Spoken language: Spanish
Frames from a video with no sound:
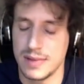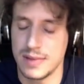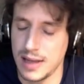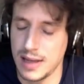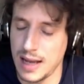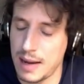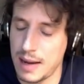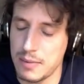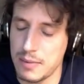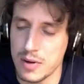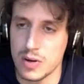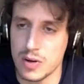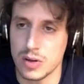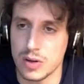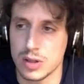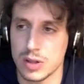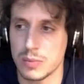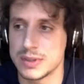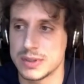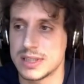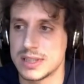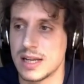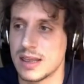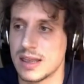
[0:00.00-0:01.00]
y hablo corto,
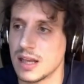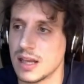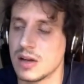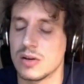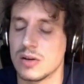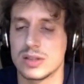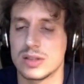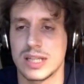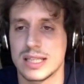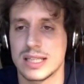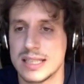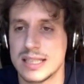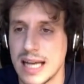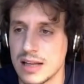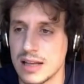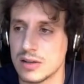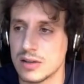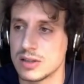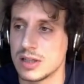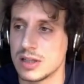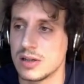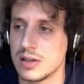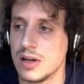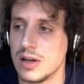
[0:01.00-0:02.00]
por ser 5 o 6
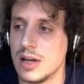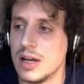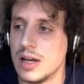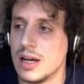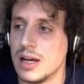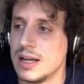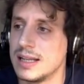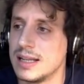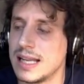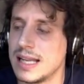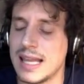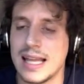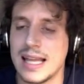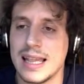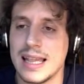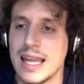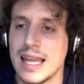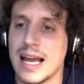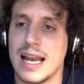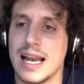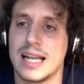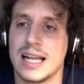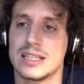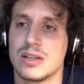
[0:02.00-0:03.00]
años, sino nada
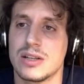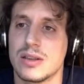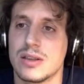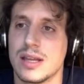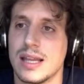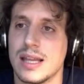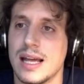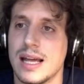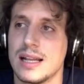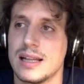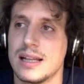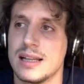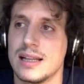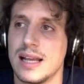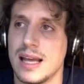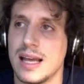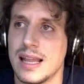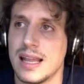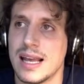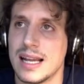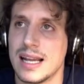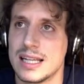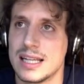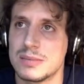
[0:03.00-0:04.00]
indica en la sociedad, nada
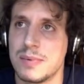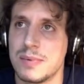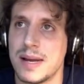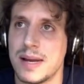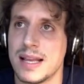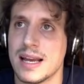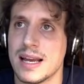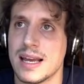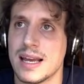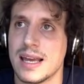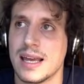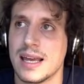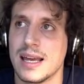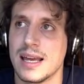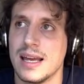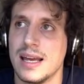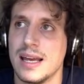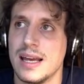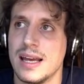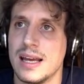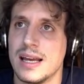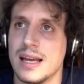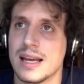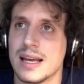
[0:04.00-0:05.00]
indica en España que,
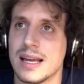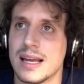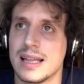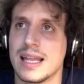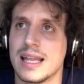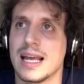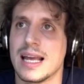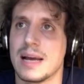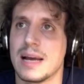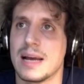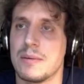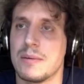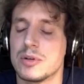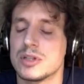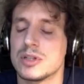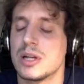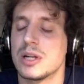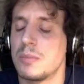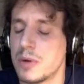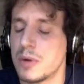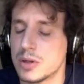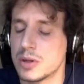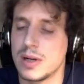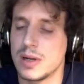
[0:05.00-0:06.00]
que tengamos la
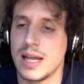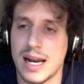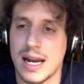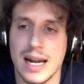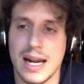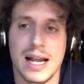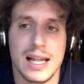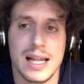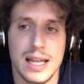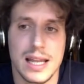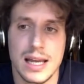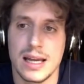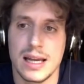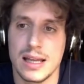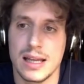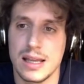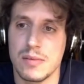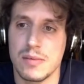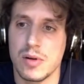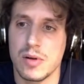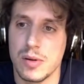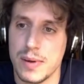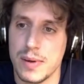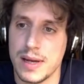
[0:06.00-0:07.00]
oportunidad real de,
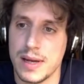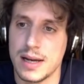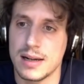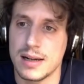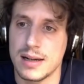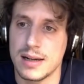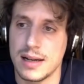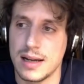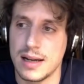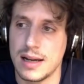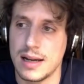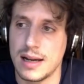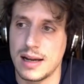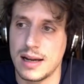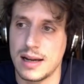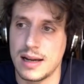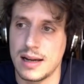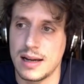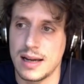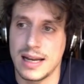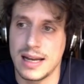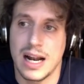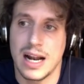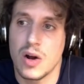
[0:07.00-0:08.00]
volver
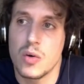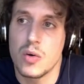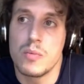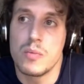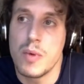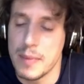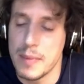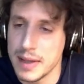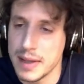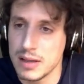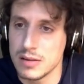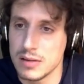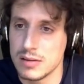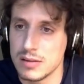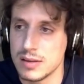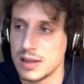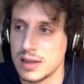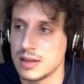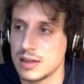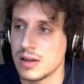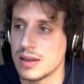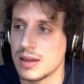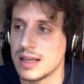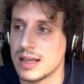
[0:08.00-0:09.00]
en algún momento.
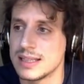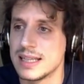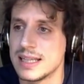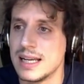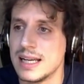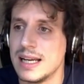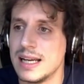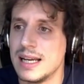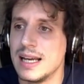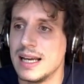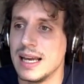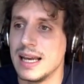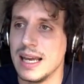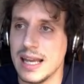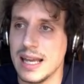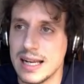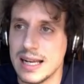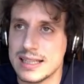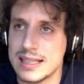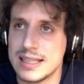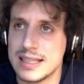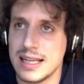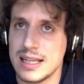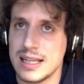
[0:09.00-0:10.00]
Entonces,
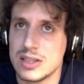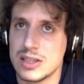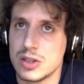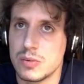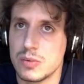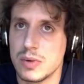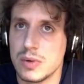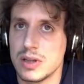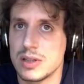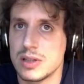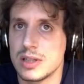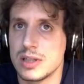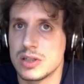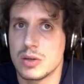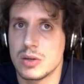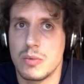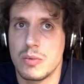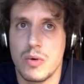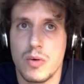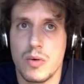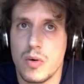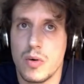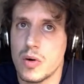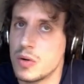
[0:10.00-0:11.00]
irse en estos momentos es
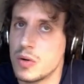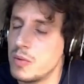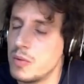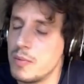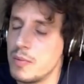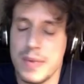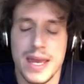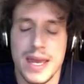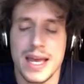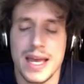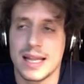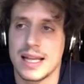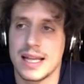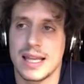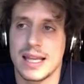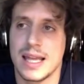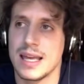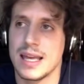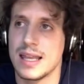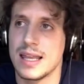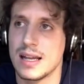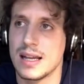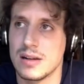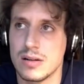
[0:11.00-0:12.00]
como, como, un billete
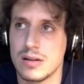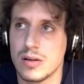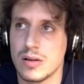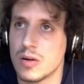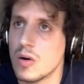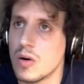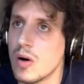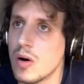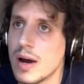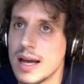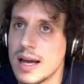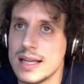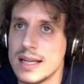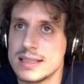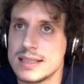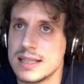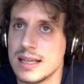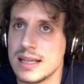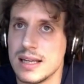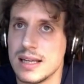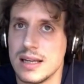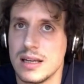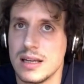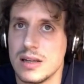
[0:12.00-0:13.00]
de ida, ¿no? Lo coges
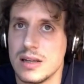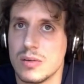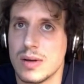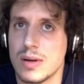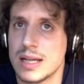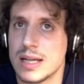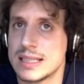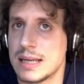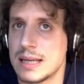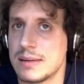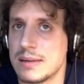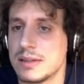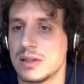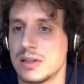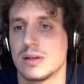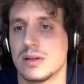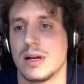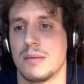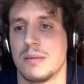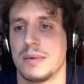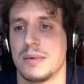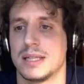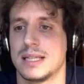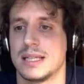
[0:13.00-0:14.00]
y nunca sabes lo que
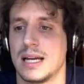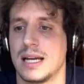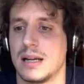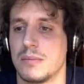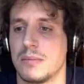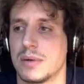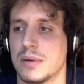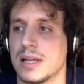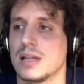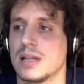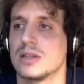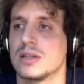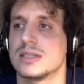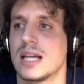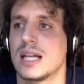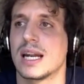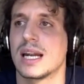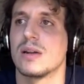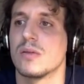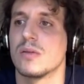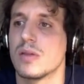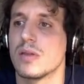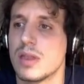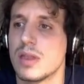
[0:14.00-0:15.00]
va a pasar. Por tanto, estás
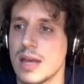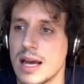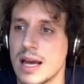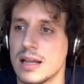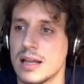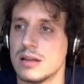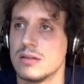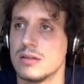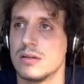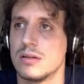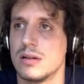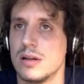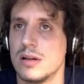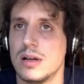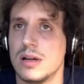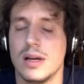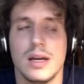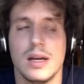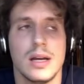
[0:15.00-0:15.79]
renunciando